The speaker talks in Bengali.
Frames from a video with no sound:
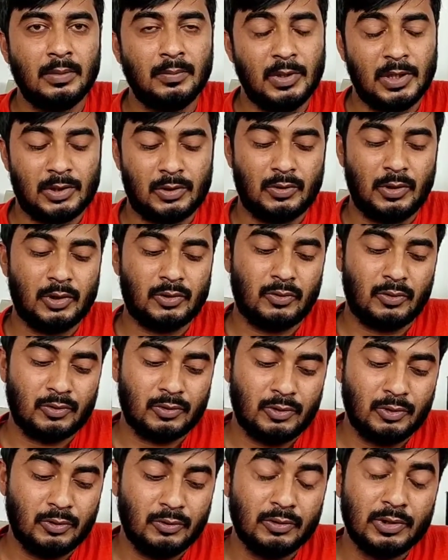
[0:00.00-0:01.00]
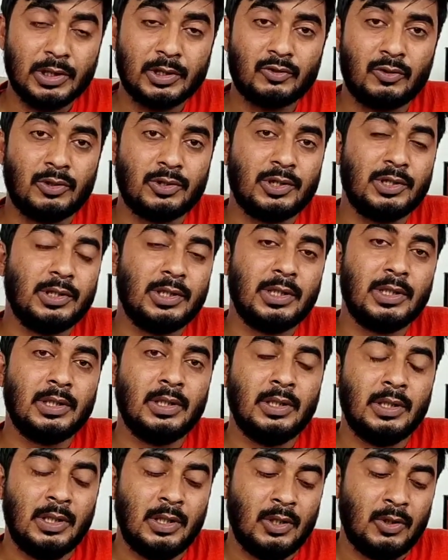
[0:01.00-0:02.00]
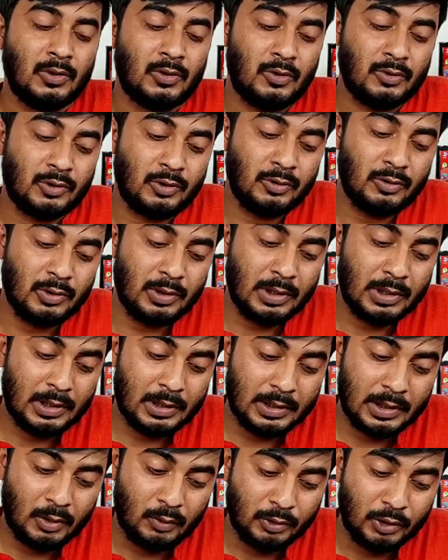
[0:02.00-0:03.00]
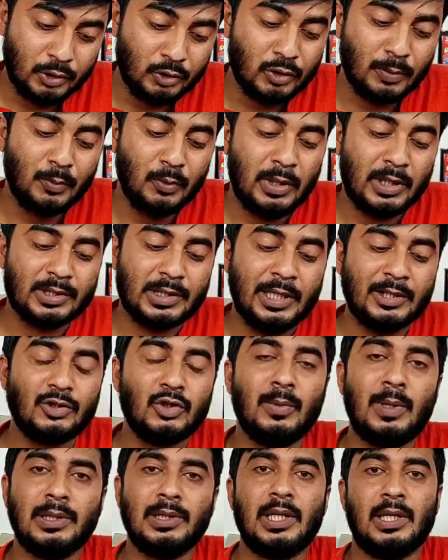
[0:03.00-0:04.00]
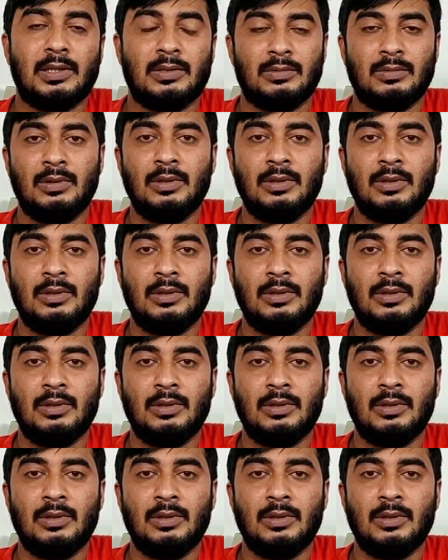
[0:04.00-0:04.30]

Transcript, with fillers: বিশেষ করে সংস্কৃত যে সংস্কৃতের সংস্কৃতের যে ঐতিহ্যপূর্ণ এক সাহিত্য ভাণ্ডার